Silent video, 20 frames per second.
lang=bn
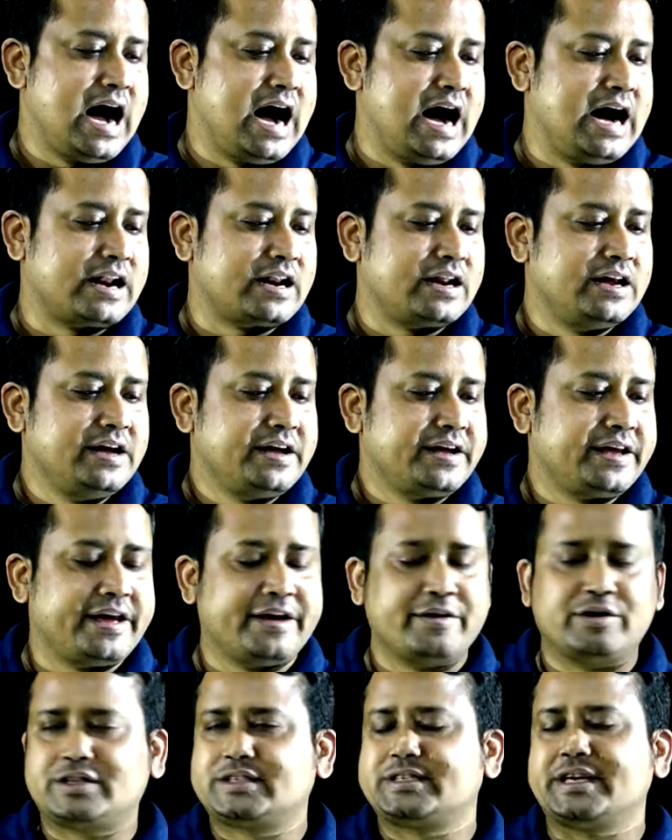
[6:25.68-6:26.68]
আর এ
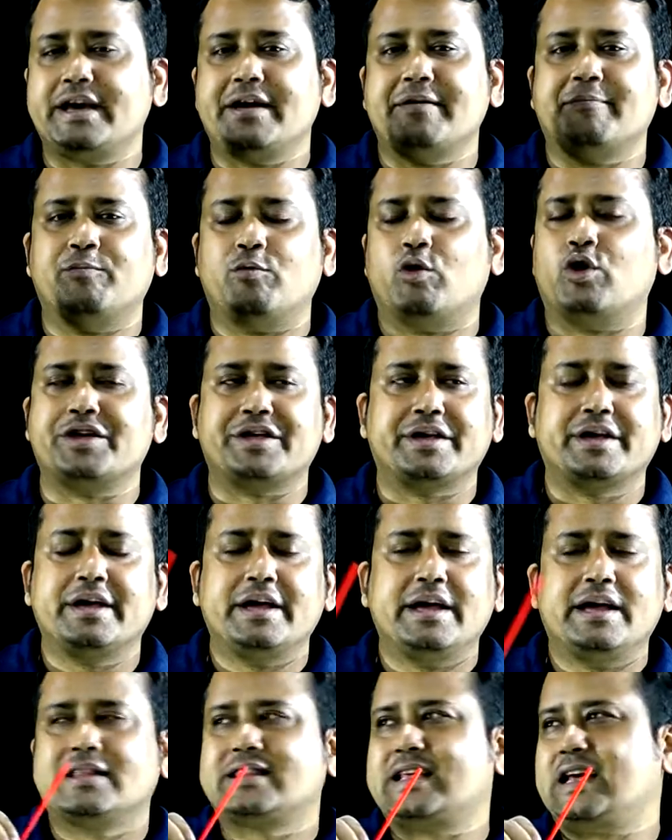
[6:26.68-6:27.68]
হচ্ছে মই
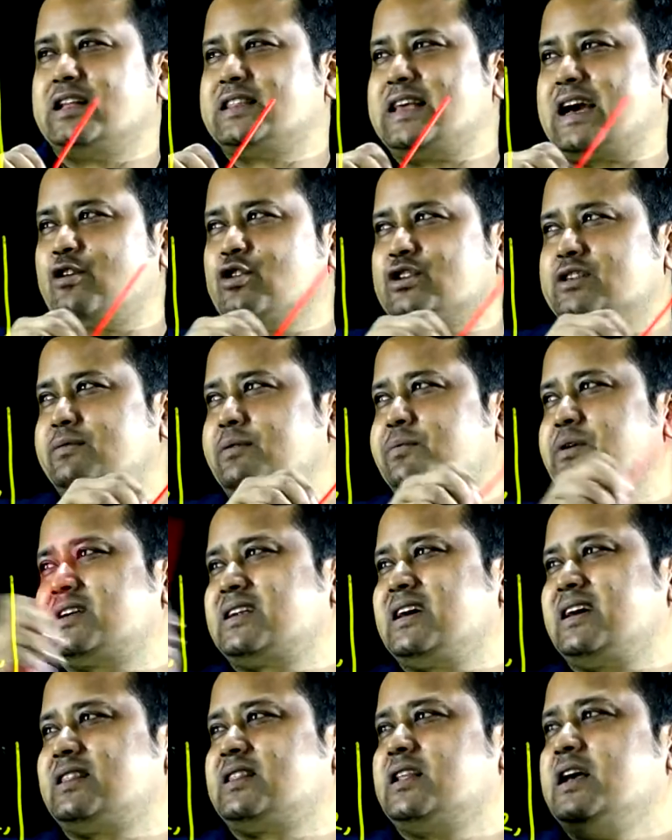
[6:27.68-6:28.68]
তাহলে দেখো যে
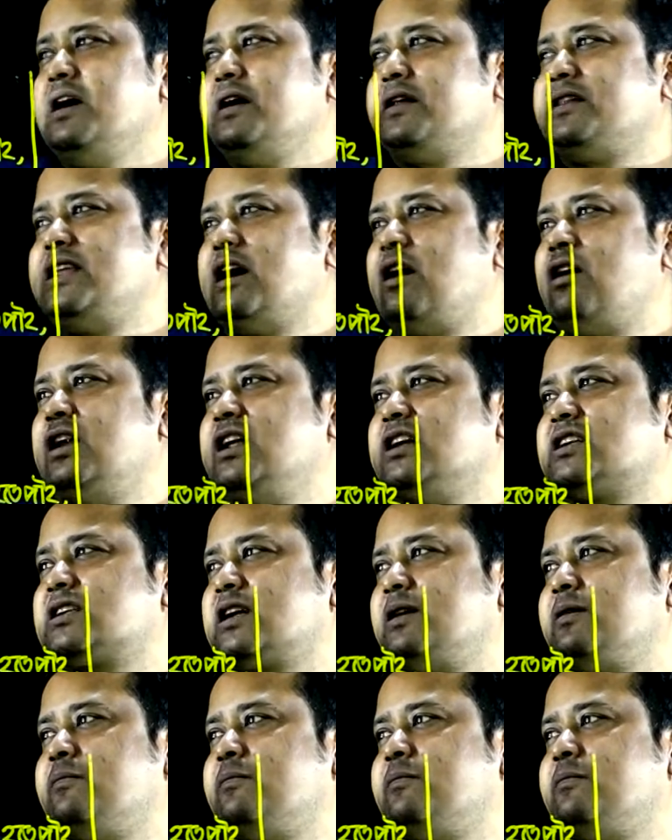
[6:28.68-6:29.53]
ব্যাপারটা দেওয়ালের